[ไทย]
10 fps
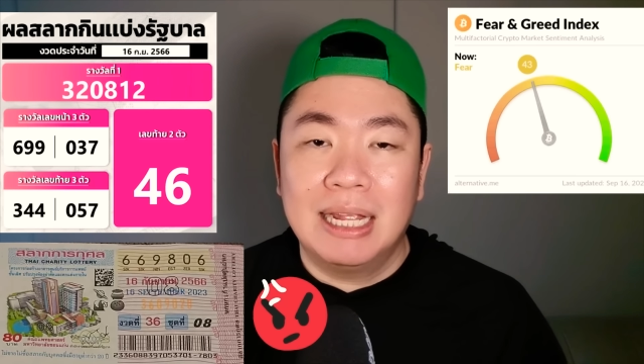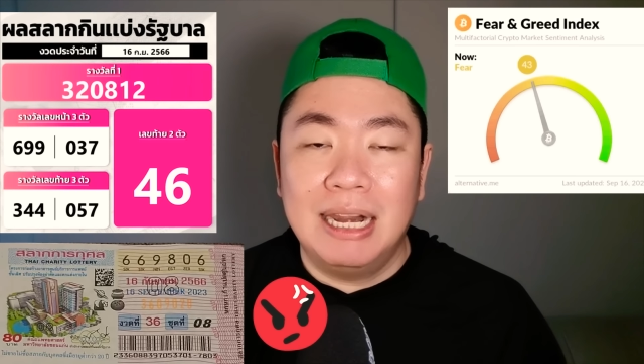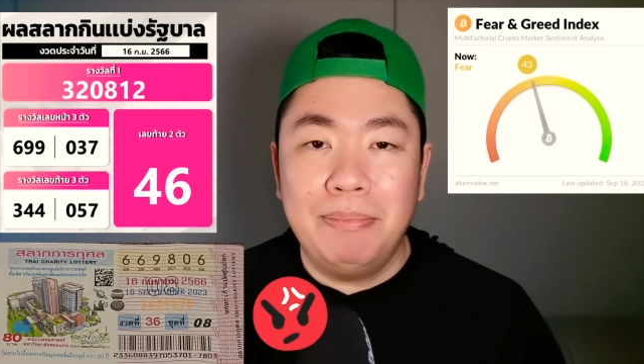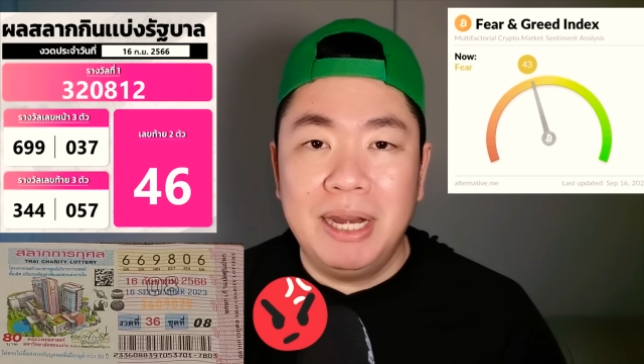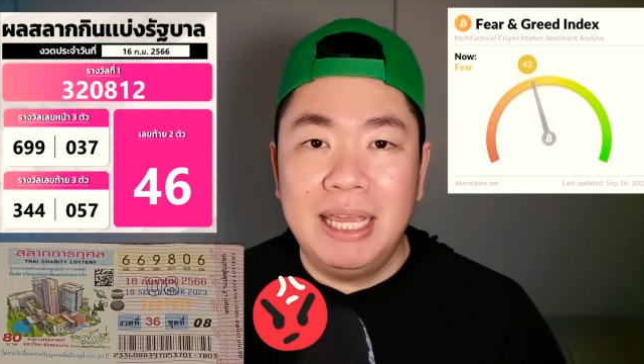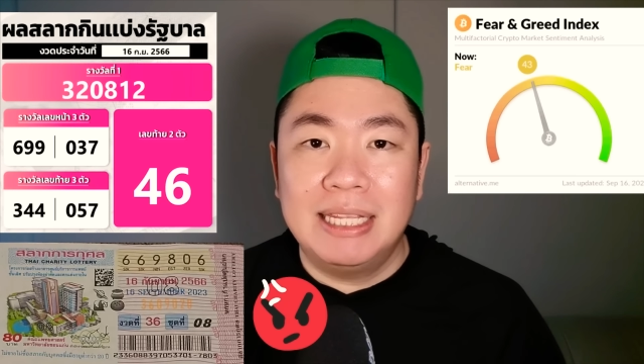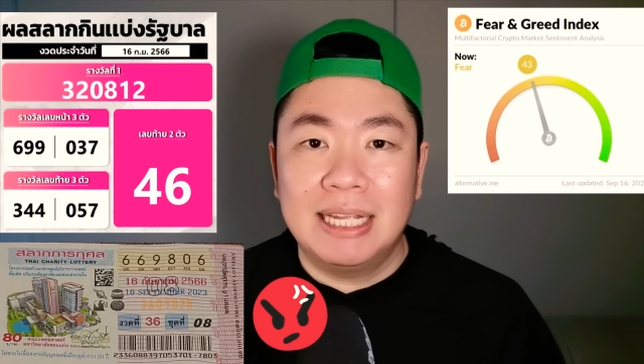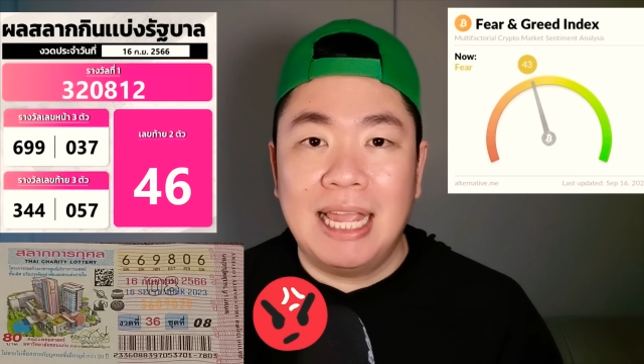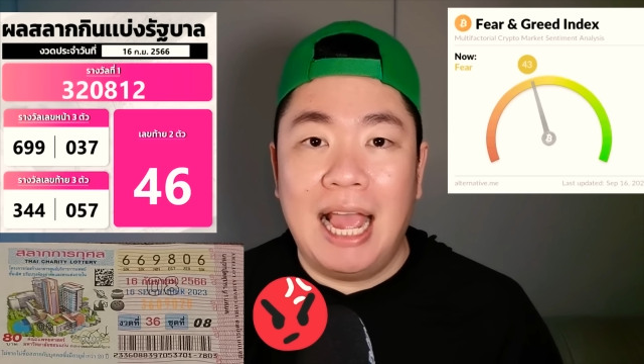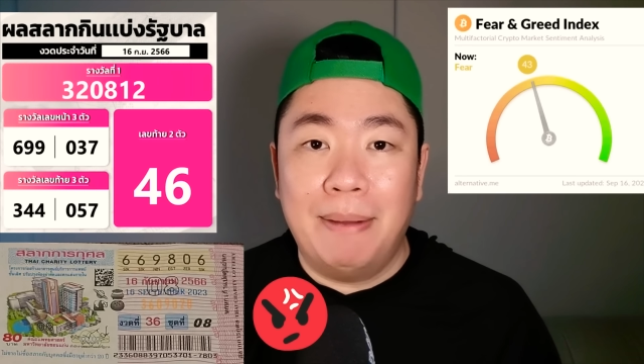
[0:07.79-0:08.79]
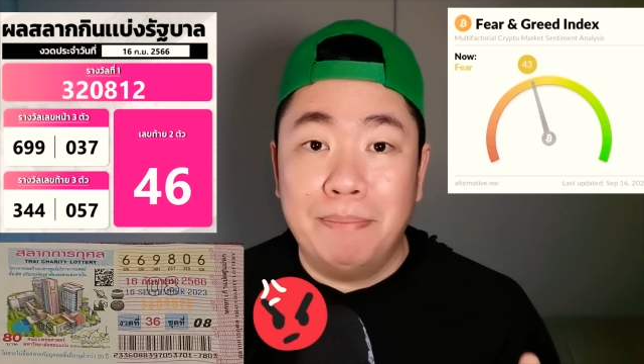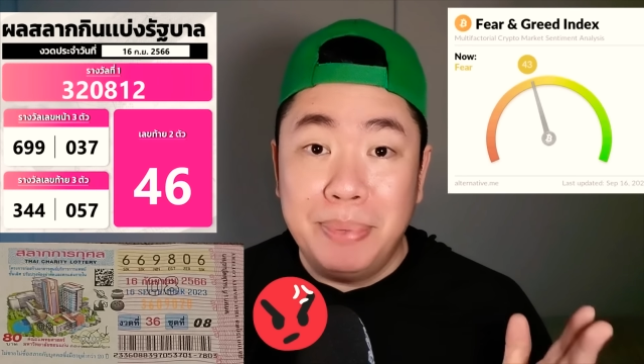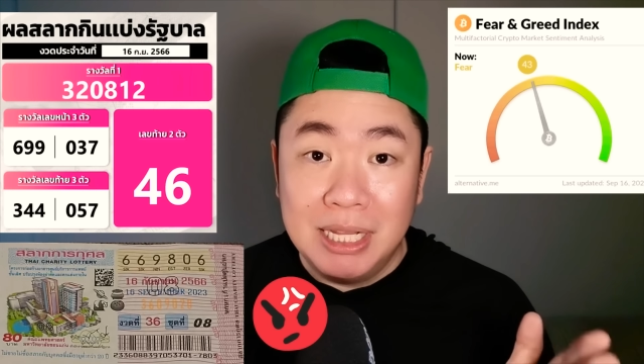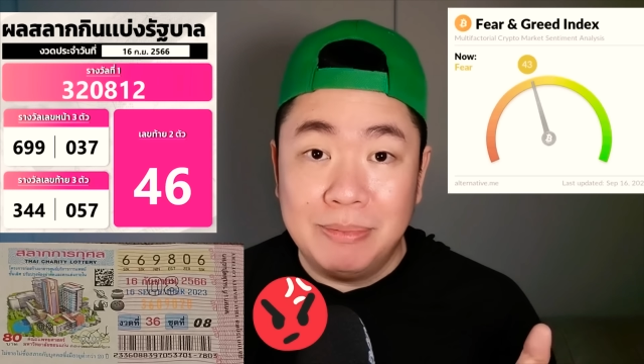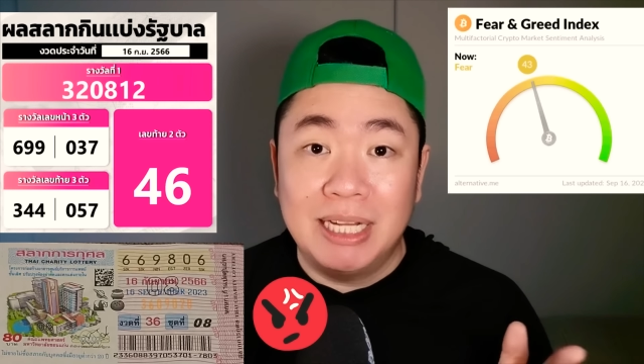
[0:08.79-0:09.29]
คลิปนี้จะถาม
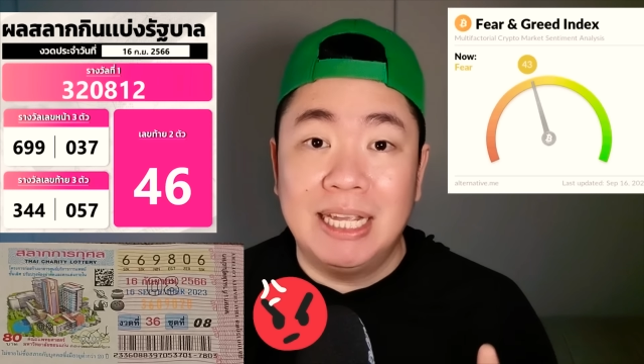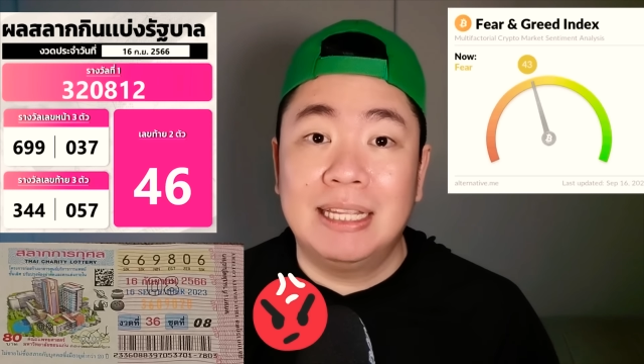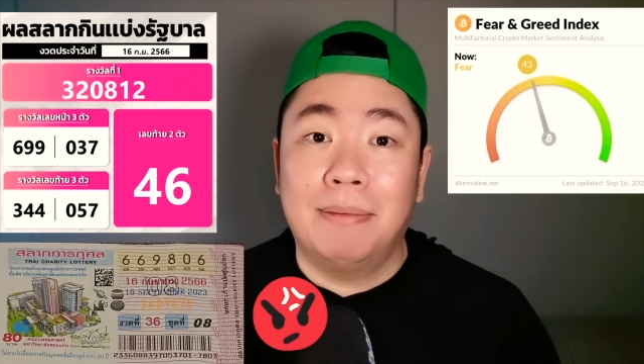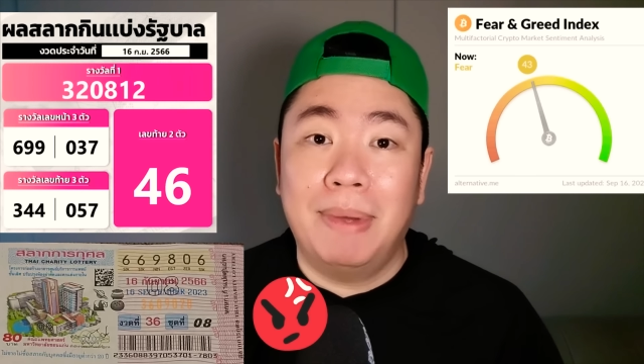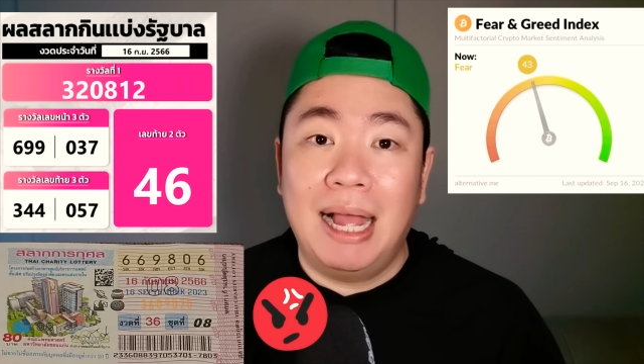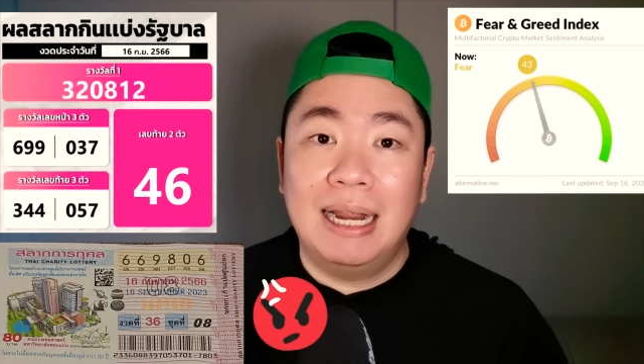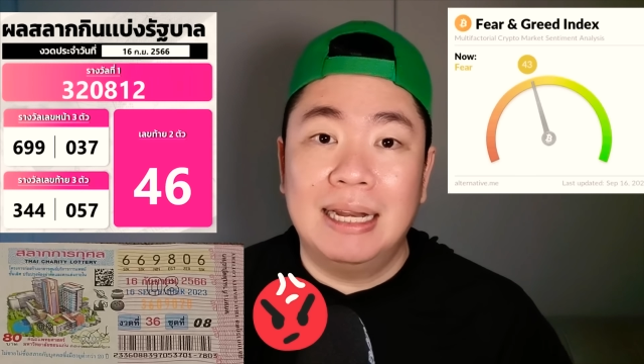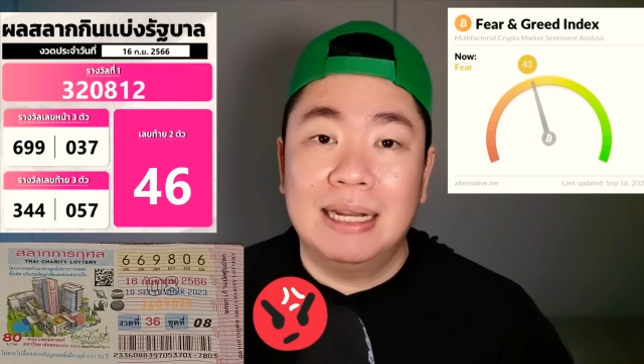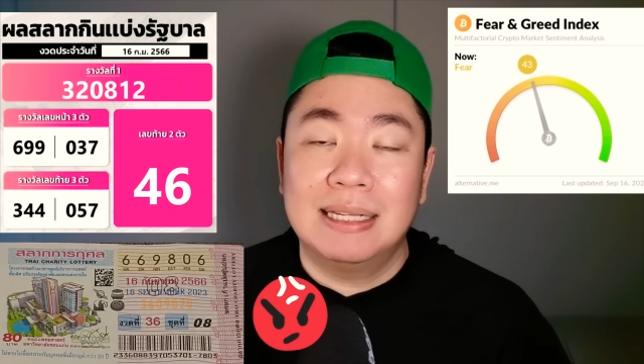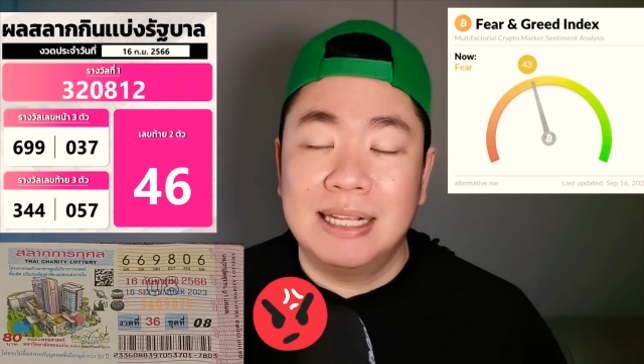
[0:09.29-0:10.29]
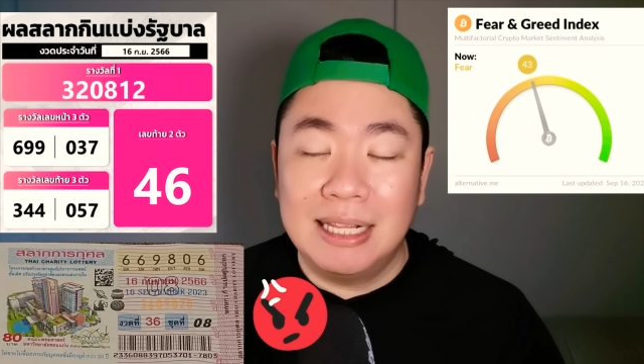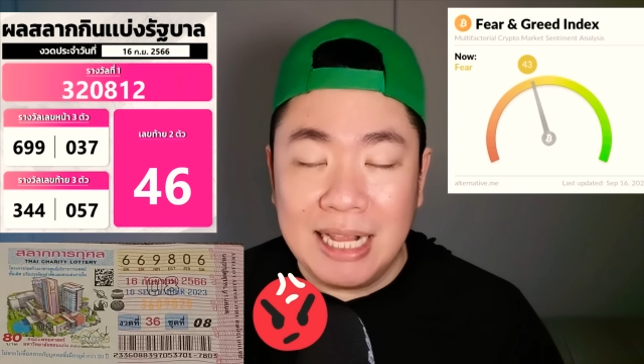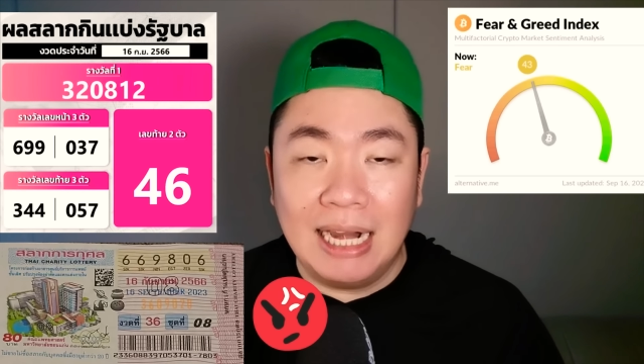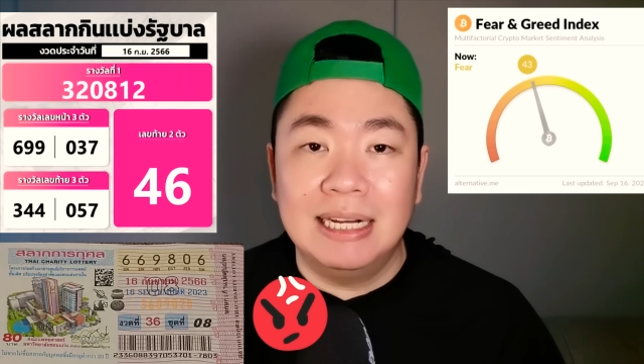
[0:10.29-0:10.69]
เพื่อนสมาชิกทางบ้านสั้